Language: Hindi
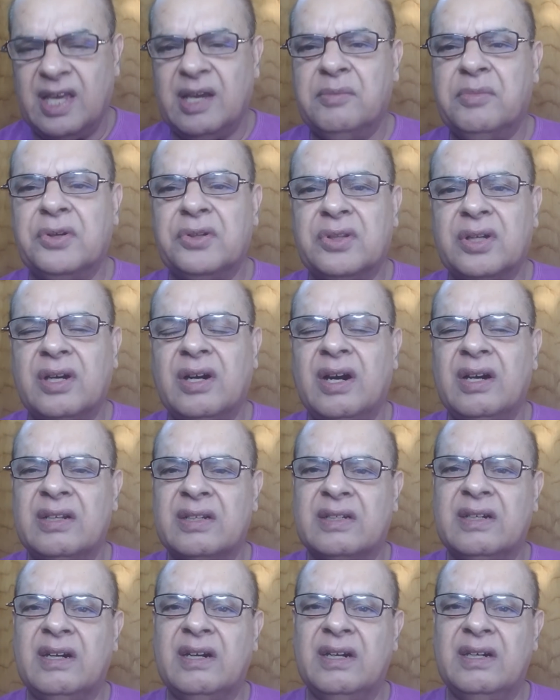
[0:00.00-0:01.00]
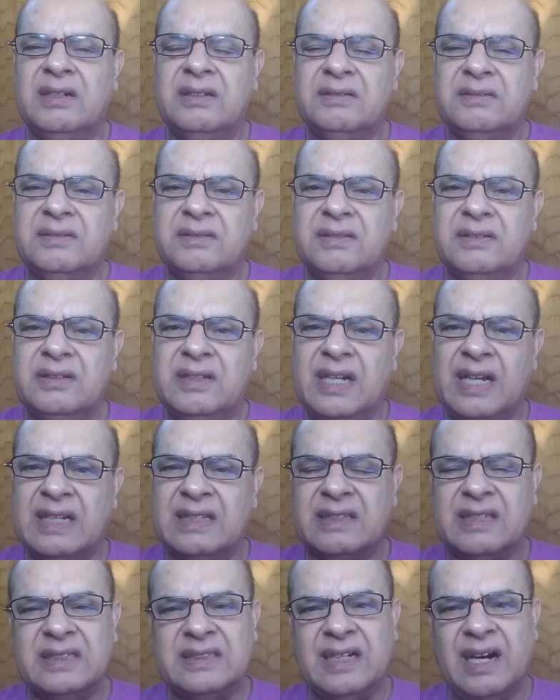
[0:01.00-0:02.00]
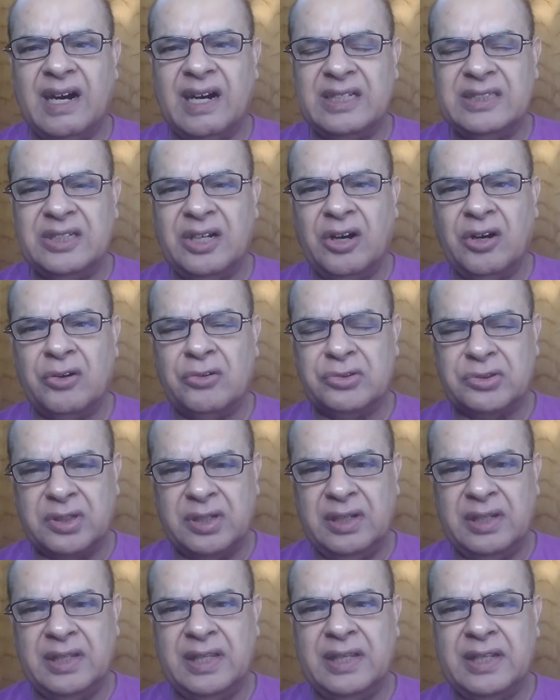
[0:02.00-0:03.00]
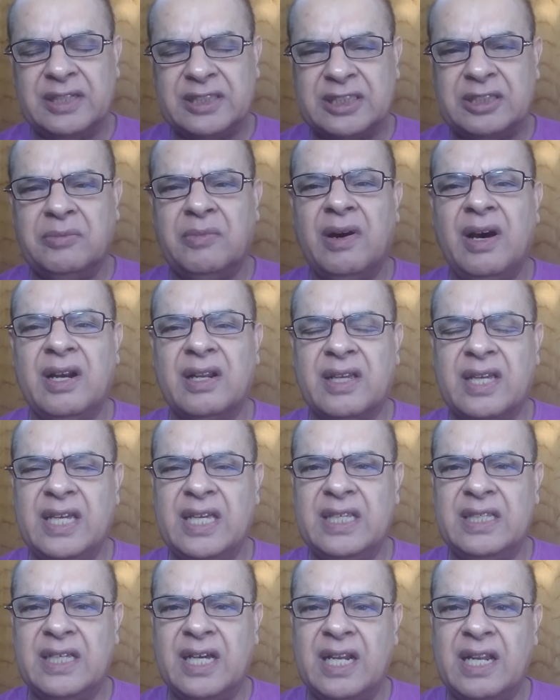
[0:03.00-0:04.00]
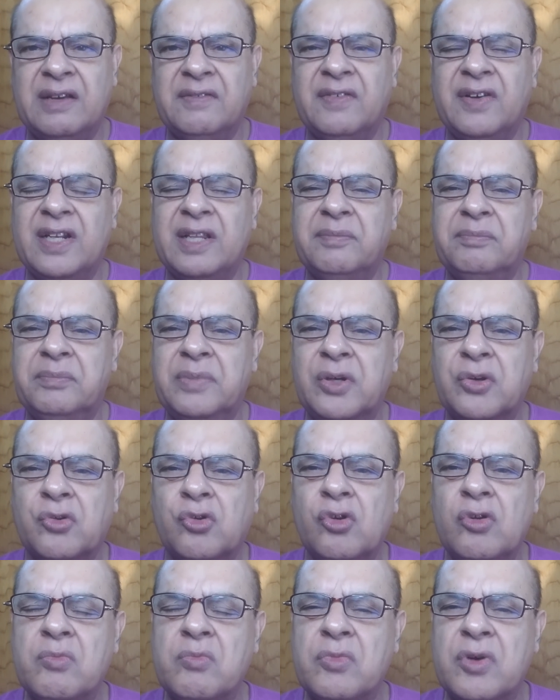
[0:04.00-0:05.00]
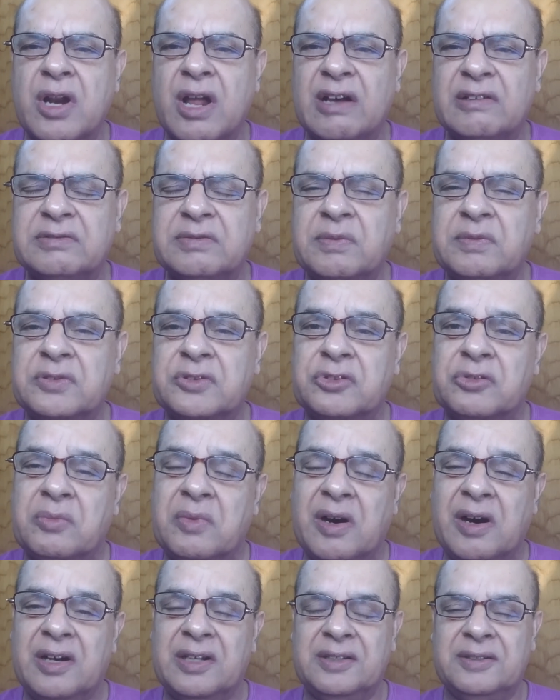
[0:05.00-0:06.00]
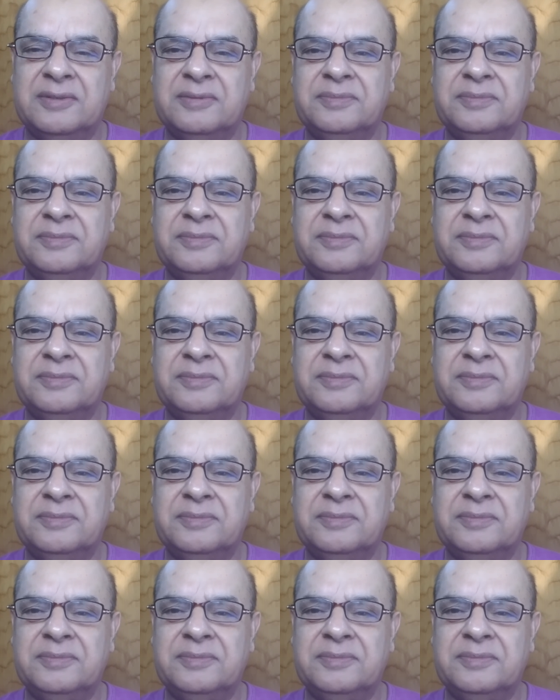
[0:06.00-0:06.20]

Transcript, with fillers: उर्दगान का एहतजाज और उसके लिए इस्तेमाल की जाने वाली बिल्कुल मुनासिब ज़ुबान